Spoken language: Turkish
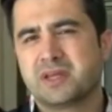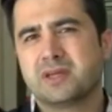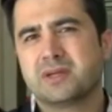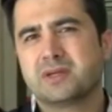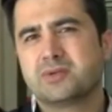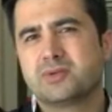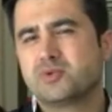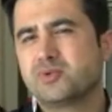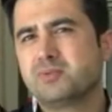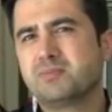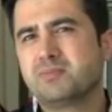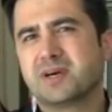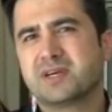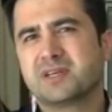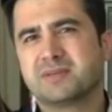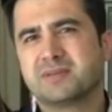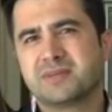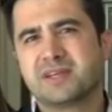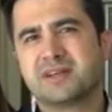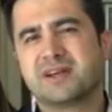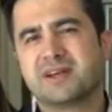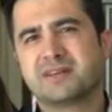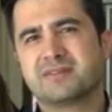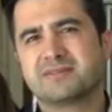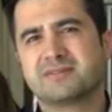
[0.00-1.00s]
E, tüm
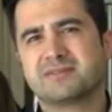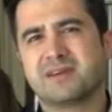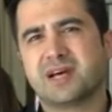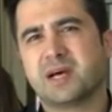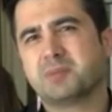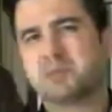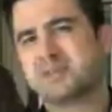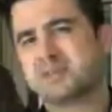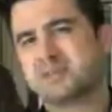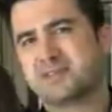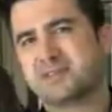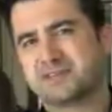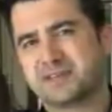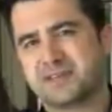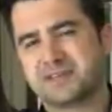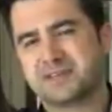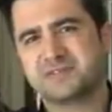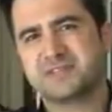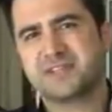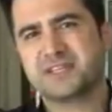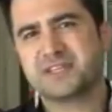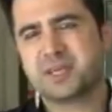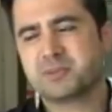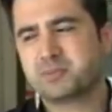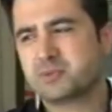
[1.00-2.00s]
bakımlar ablaları
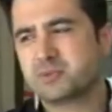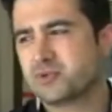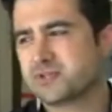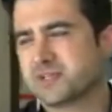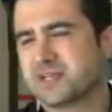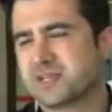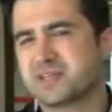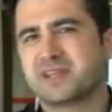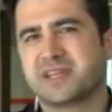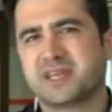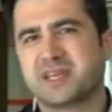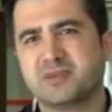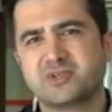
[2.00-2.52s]
tarafından yapılıyor zaten.